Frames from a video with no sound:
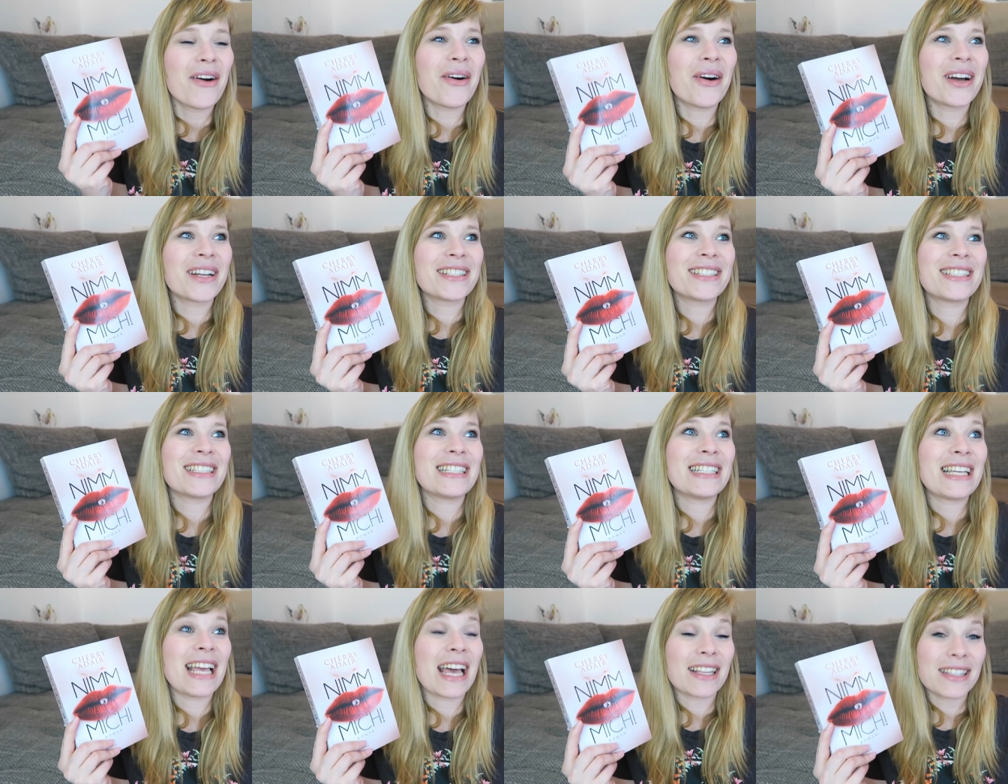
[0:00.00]
Und
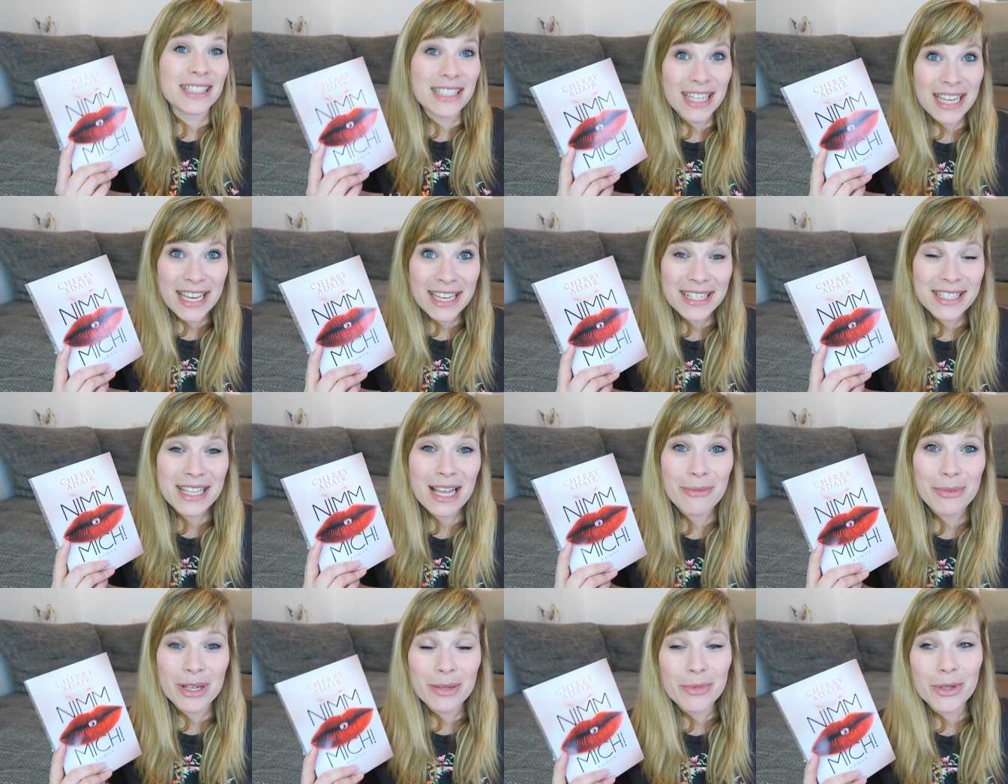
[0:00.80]
äh, ja, die Ehe ist
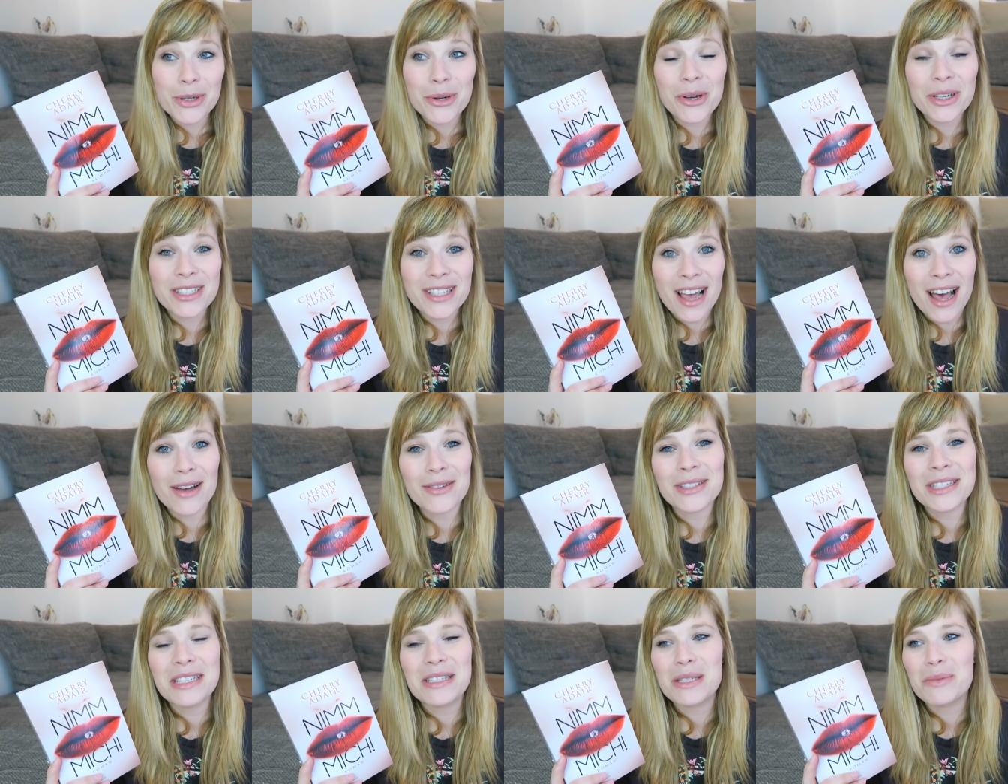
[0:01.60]
aber immer noch da
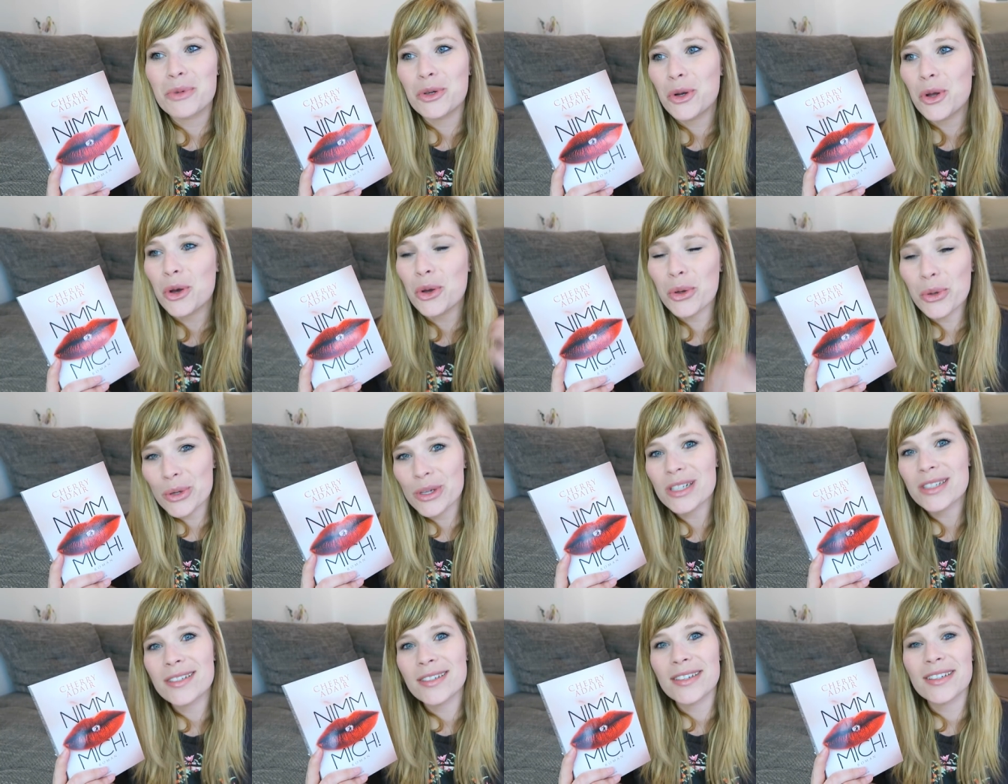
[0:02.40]
und sie ist immer noch
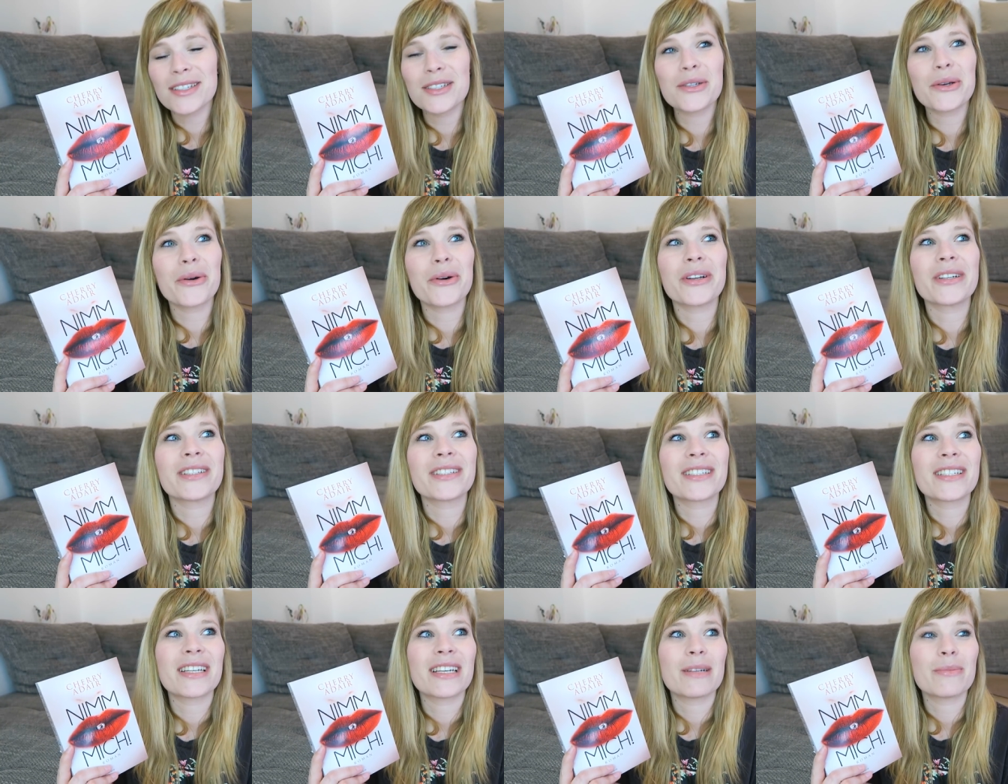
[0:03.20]
gültig.
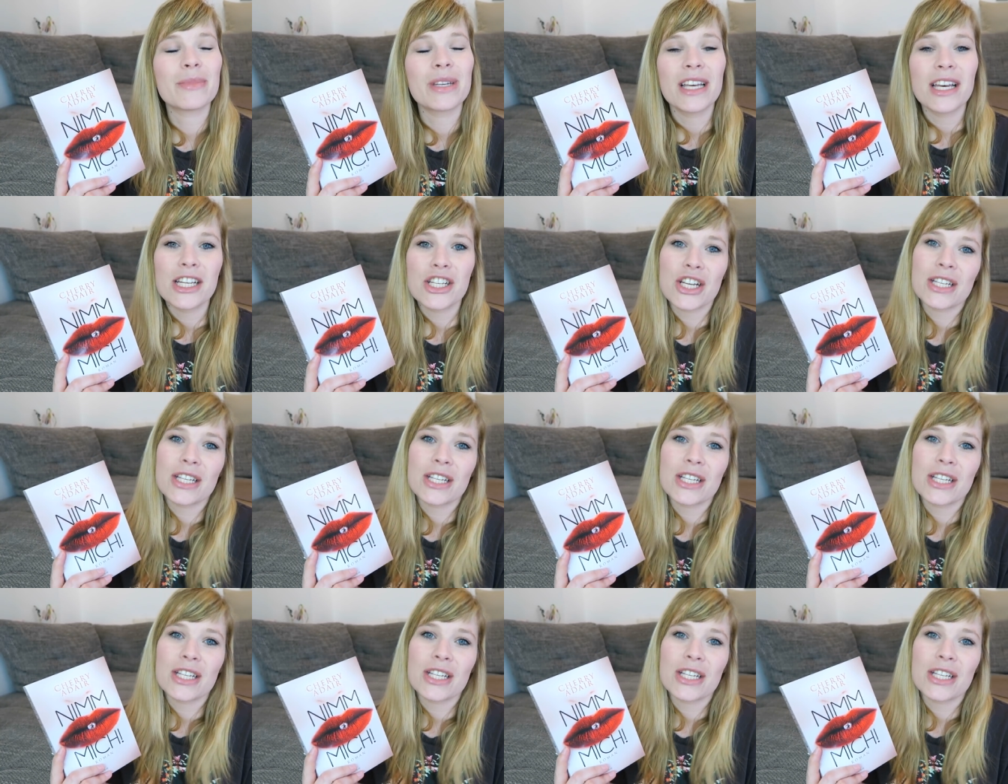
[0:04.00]
Und ähm,